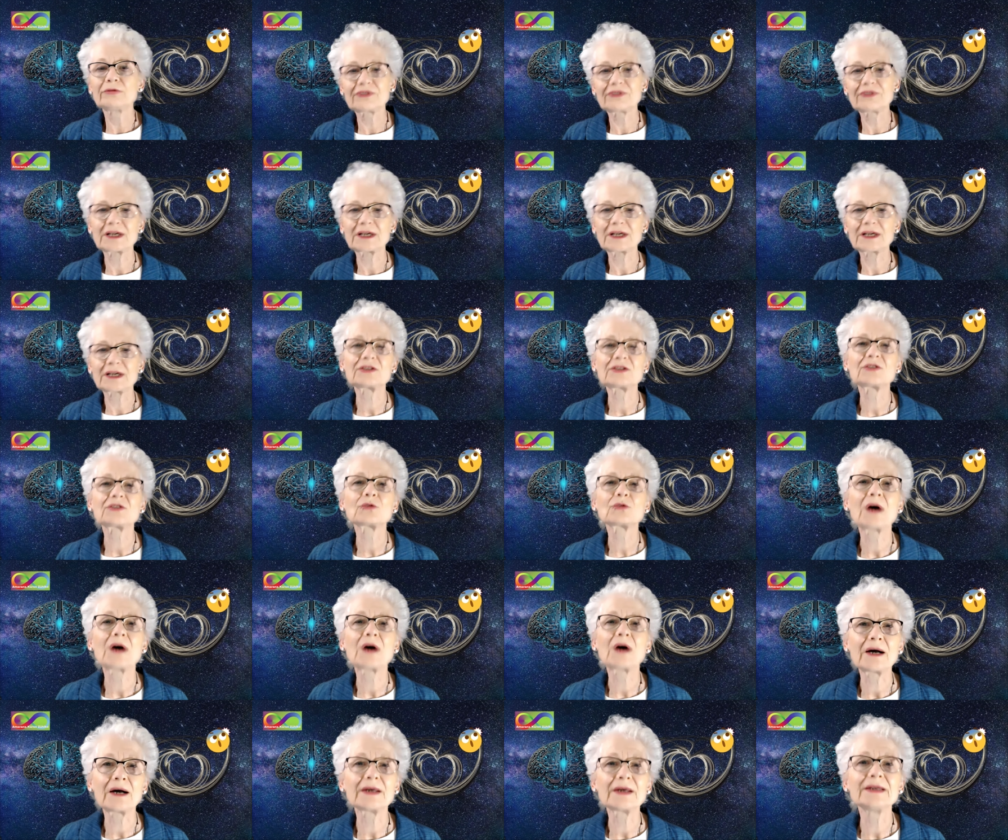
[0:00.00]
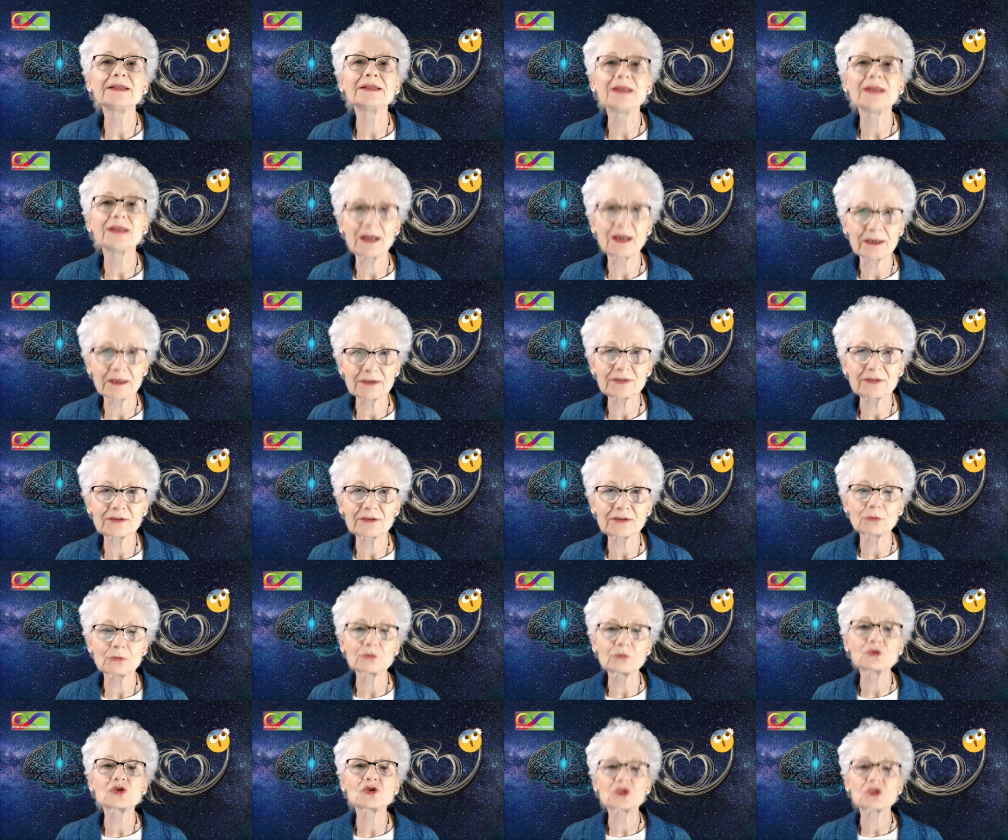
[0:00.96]
und vielleicht sogar in
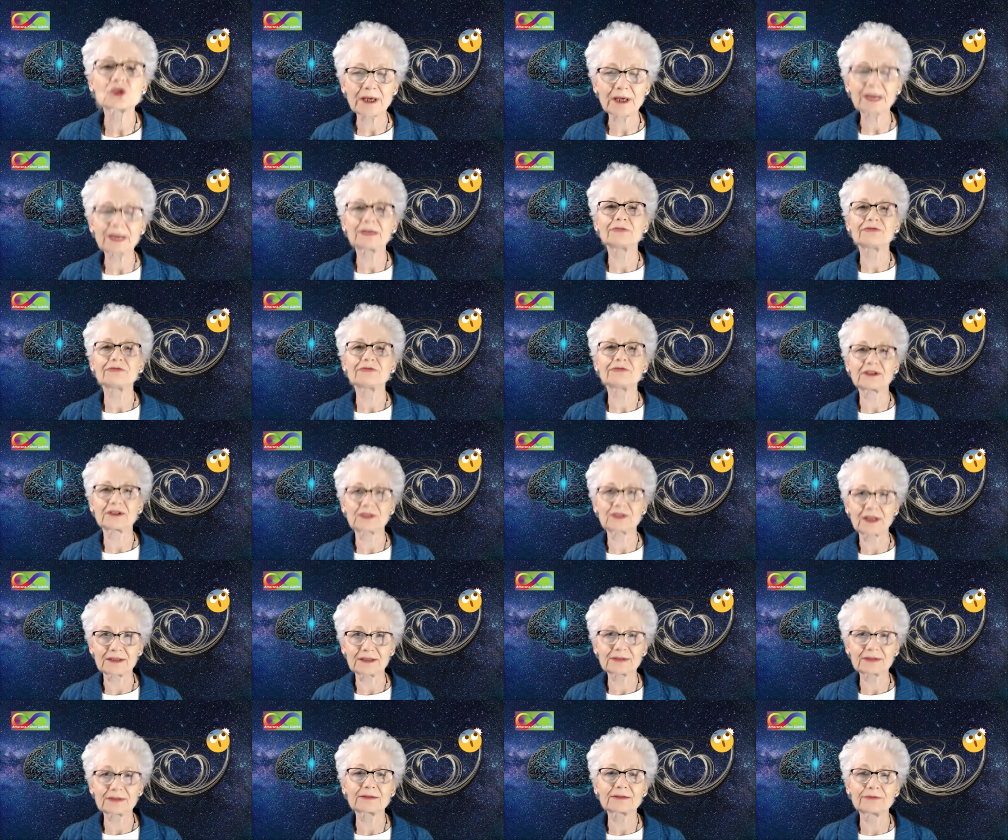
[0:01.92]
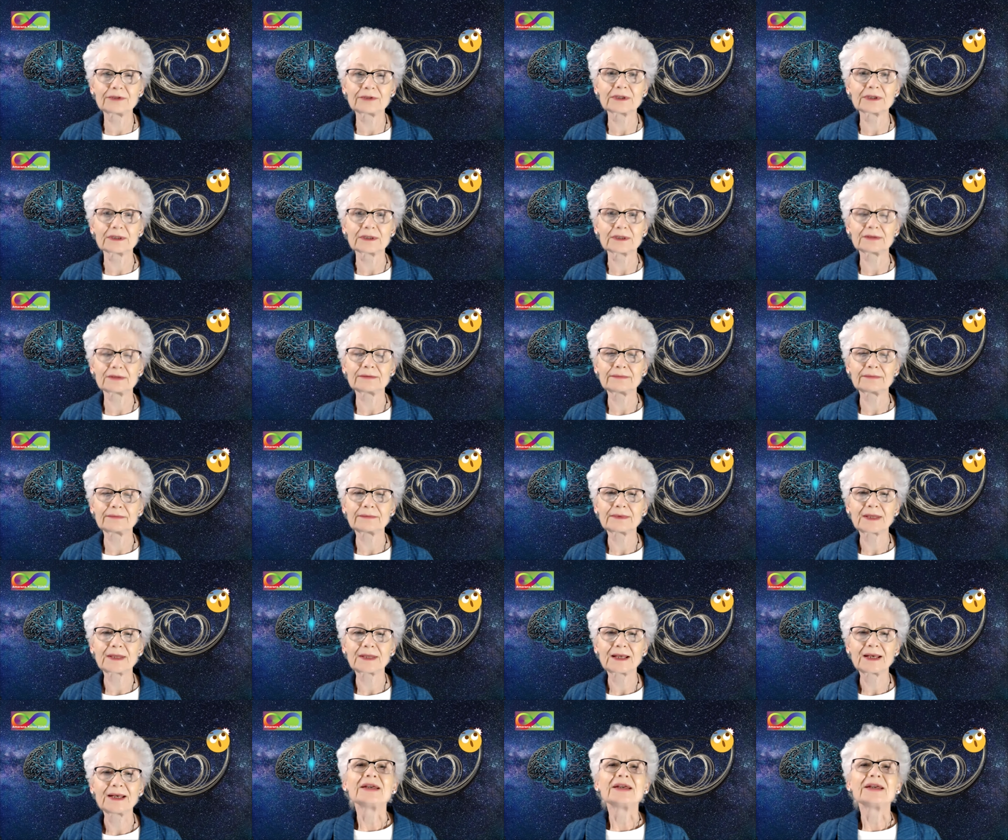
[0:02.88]
Angst und Schrecken versetzt wird.